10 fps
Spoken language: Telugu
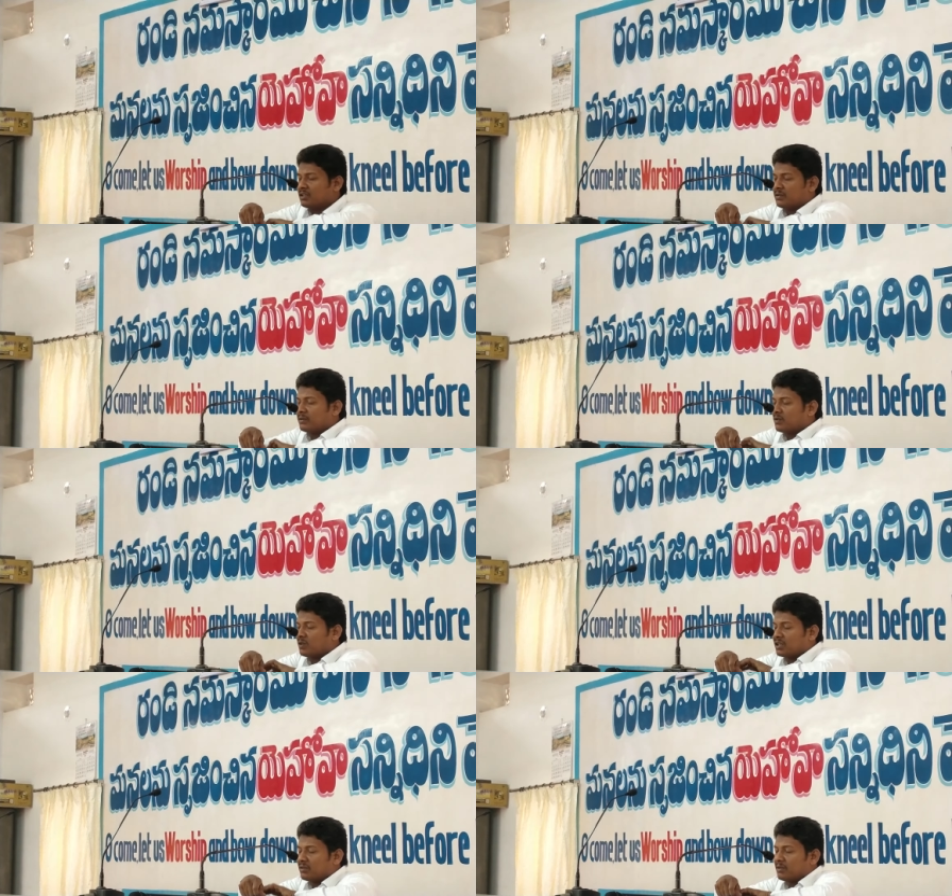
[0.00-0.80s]
చదవబడిన
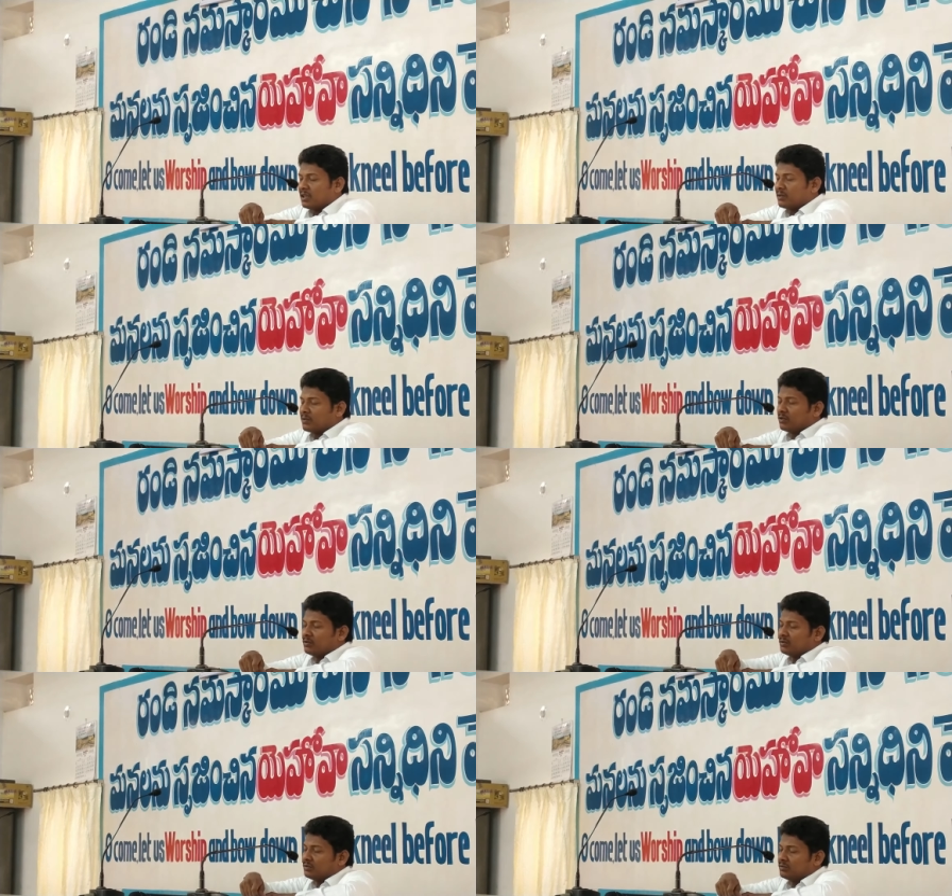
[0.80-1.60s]
వాక్య భాగమును
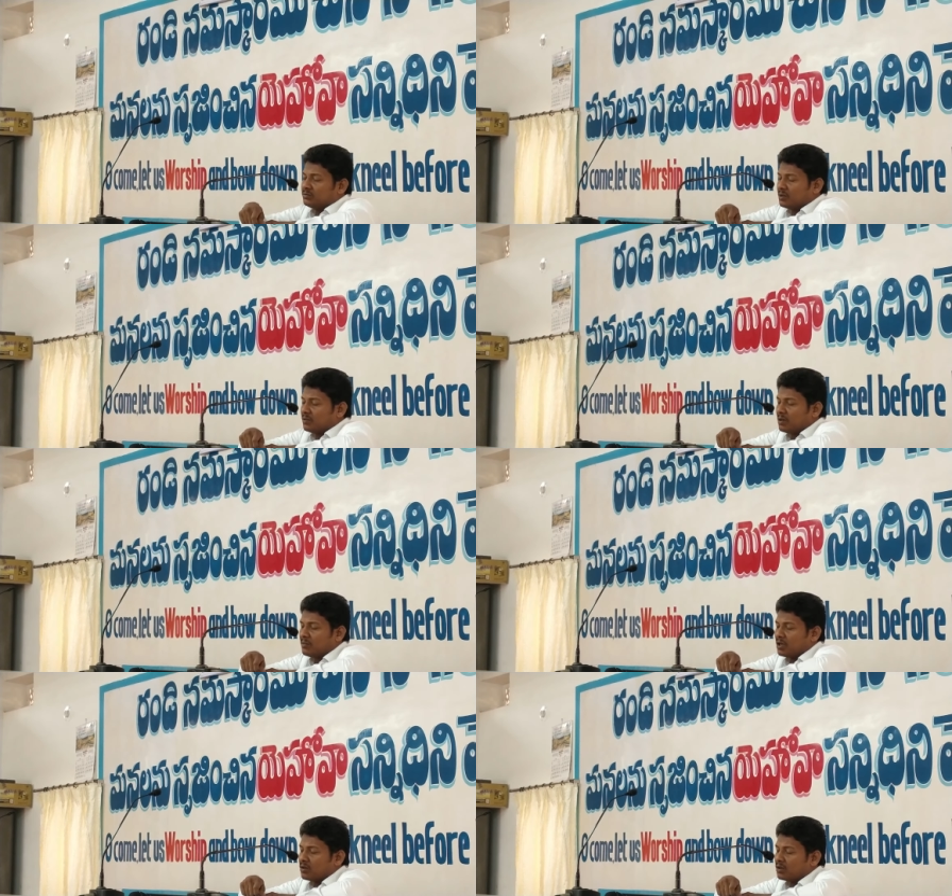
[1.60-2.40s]
ప్రభా
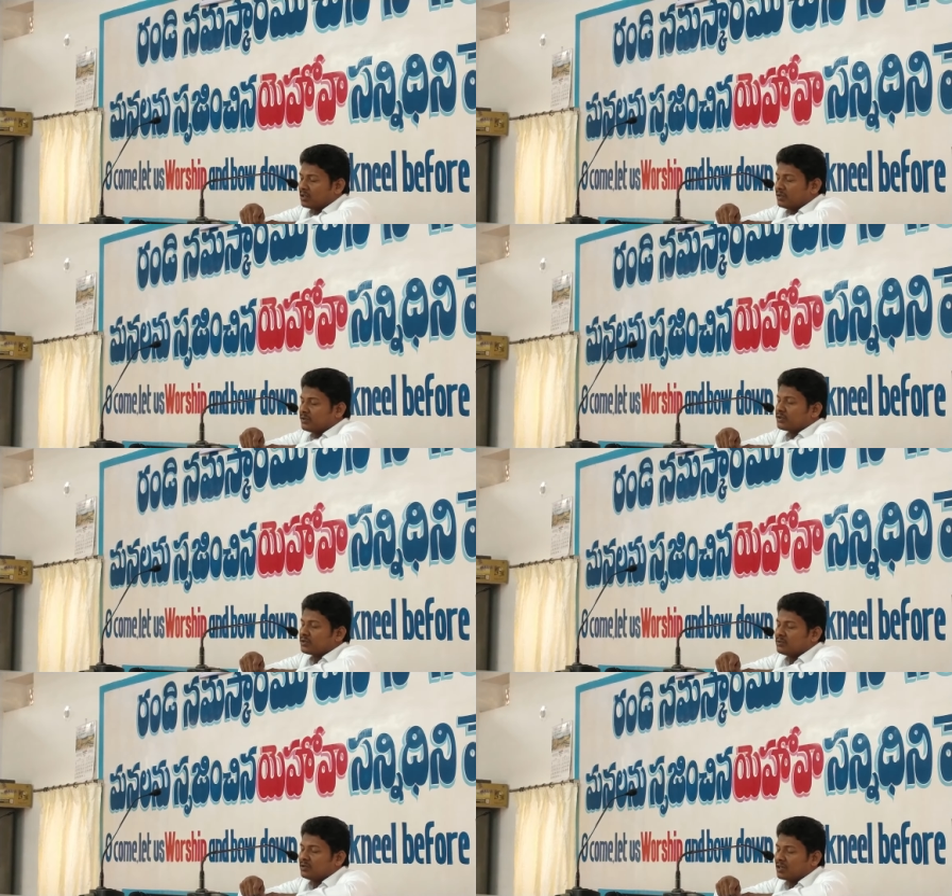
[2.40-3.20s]
మా కొరకు
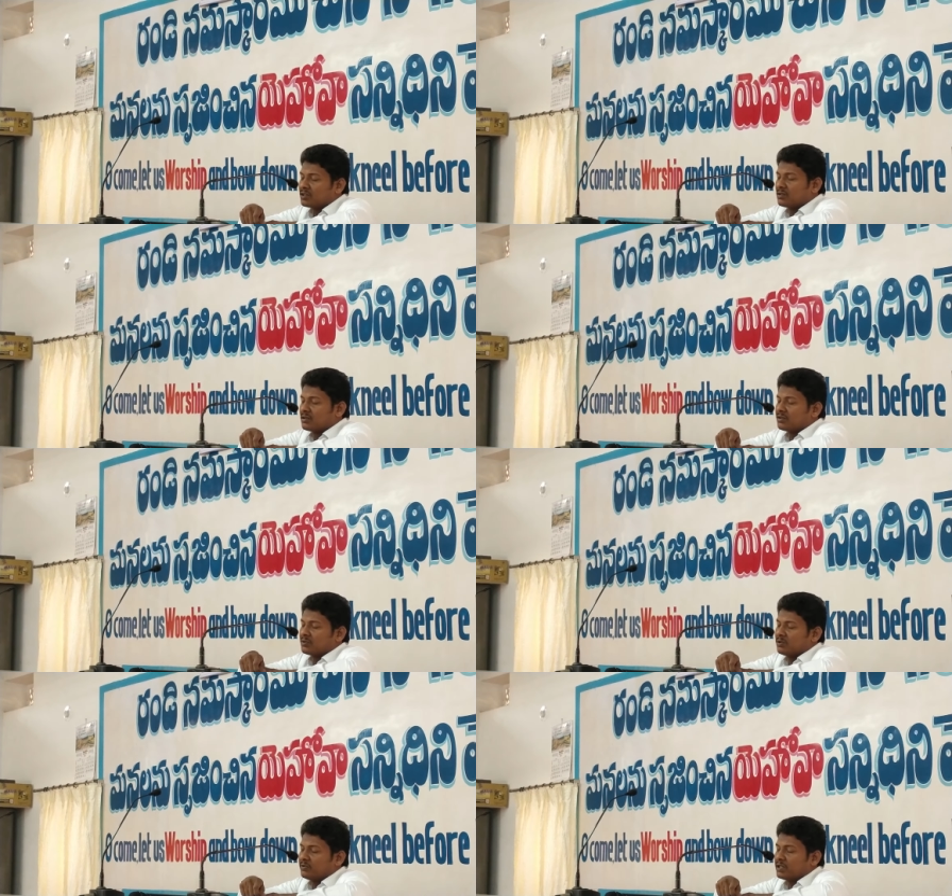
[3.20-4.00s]
దీవించము
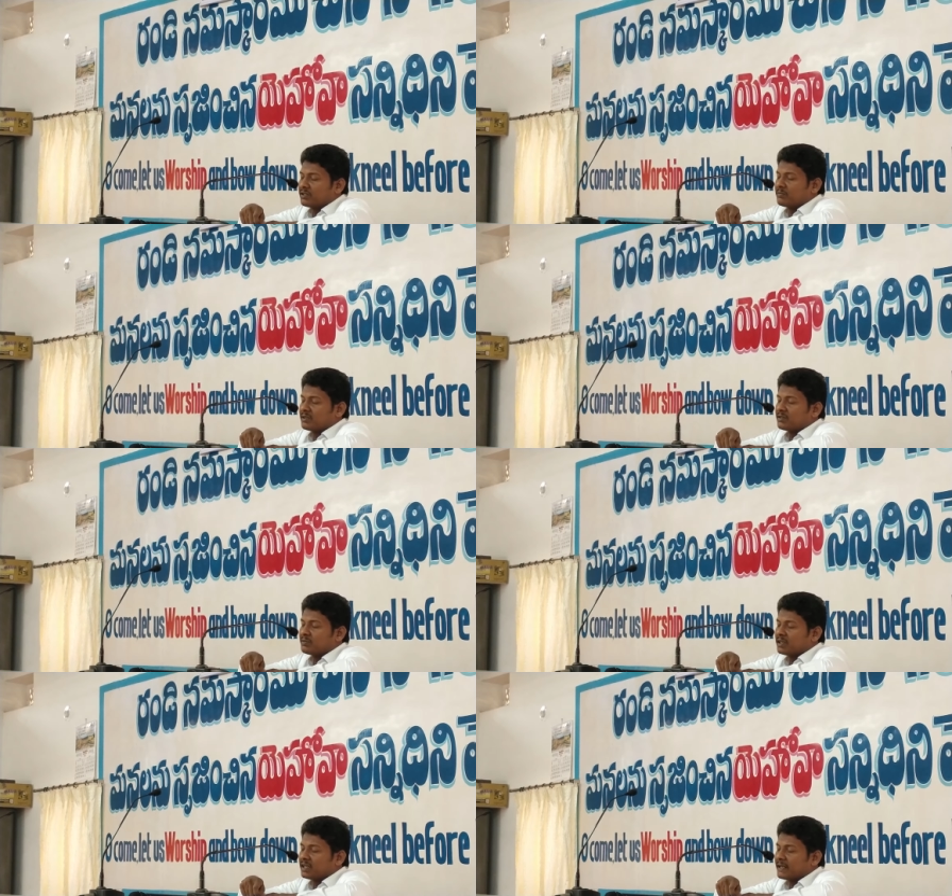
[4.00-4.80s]
ఆశ్రవదించము విరిచి
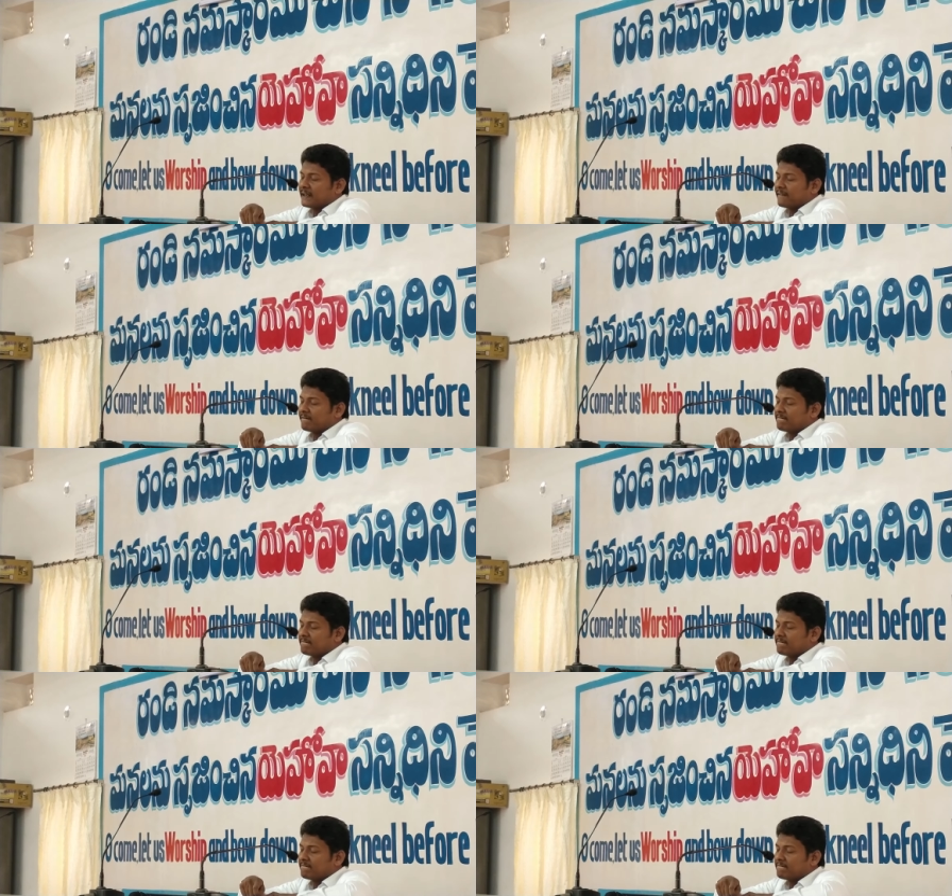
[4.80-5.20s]
పంచిపెట్టండి